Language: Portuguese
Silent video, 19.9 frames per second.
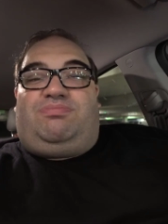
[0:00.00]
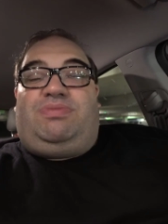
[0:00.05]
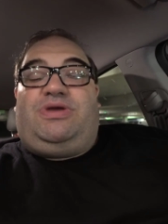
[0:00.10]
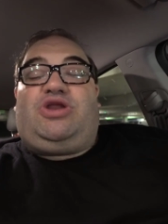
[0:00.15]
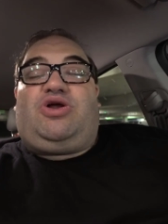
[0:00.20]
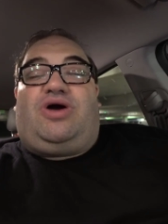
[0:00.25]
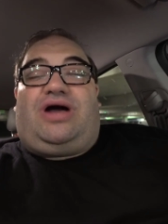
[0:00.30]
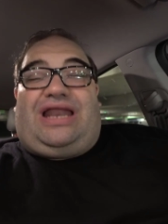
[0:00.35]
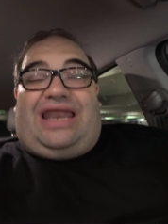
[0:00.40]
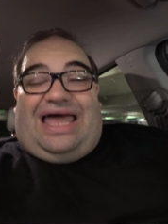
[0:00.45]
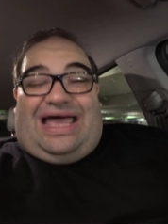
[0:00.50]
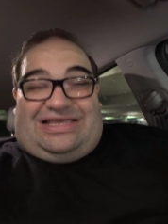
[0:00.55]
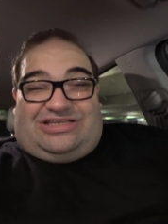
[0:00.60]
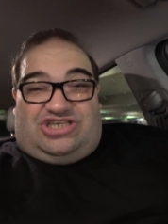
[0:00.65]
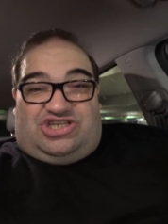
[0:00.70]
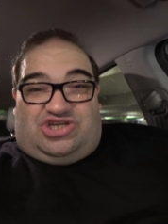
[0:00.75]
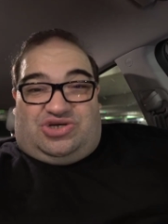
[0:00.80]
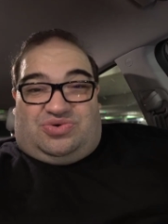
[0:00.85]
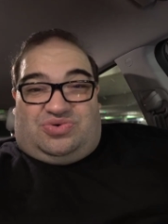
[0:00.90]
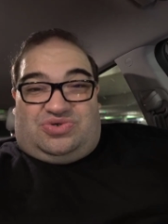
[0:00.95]

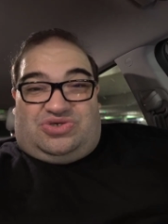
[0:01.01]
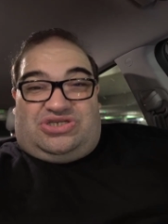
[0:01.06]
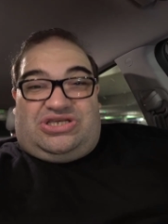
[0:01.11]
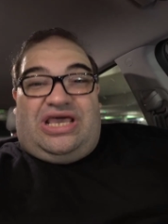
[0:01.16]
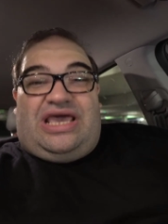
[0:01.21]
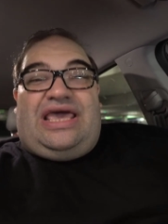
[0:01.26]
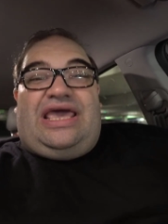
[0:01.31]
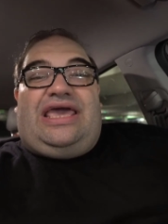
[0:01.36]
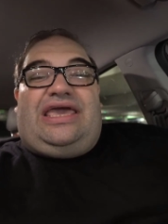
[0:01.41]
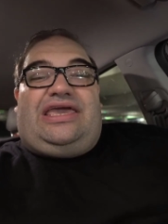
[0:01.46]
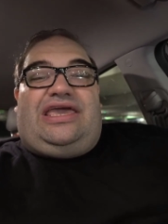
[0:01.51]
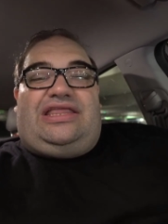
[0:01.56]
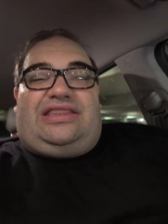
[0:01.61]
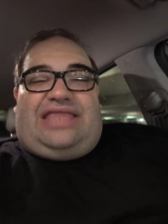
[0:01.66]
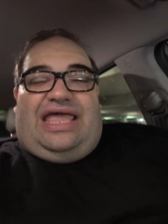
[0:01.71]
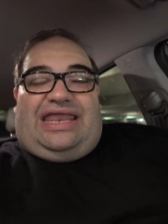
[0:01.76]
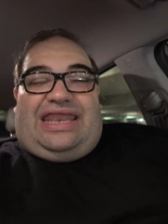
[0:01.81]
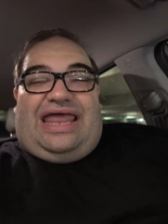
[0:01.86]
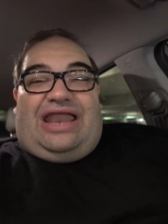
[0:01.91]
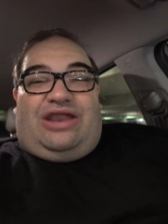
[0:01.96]
piroclásticos que
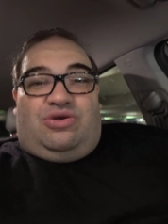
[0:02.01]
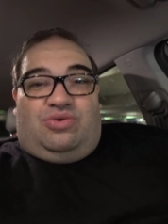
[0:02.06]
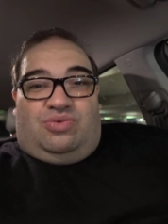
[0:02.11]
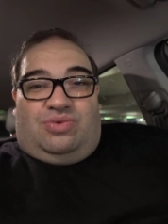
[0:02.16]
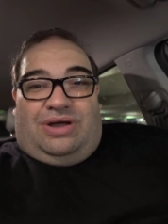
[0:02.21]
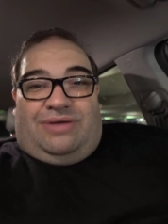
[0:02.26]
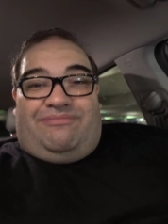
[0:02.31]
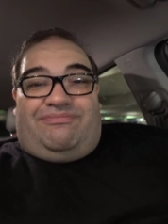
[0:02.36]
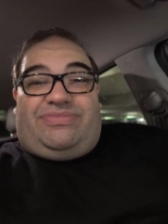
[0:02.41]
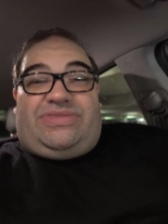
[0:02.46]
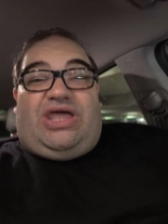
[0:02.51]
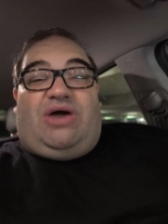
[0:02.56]
tem na Lua.